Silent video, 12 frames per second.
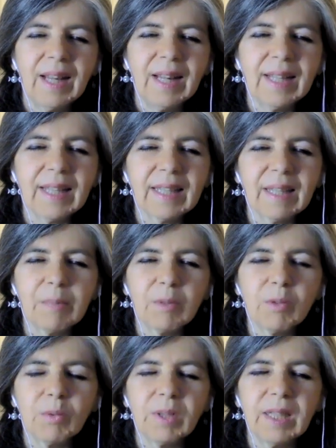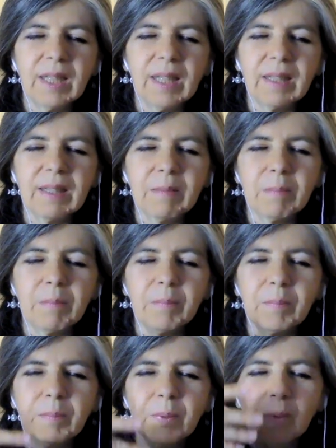a la que estamos unidas
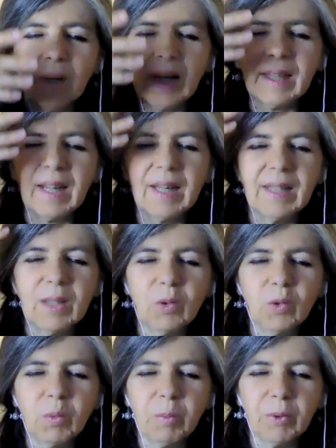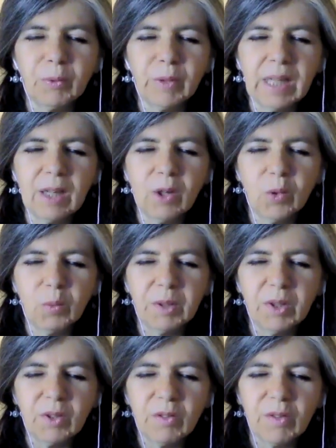por un canal de luz, por un hilo
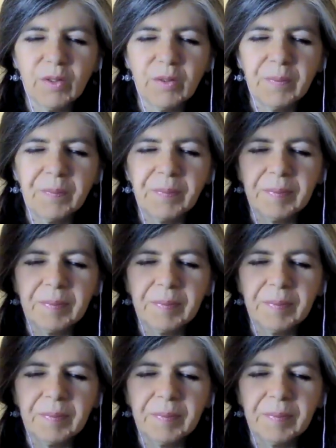luminoso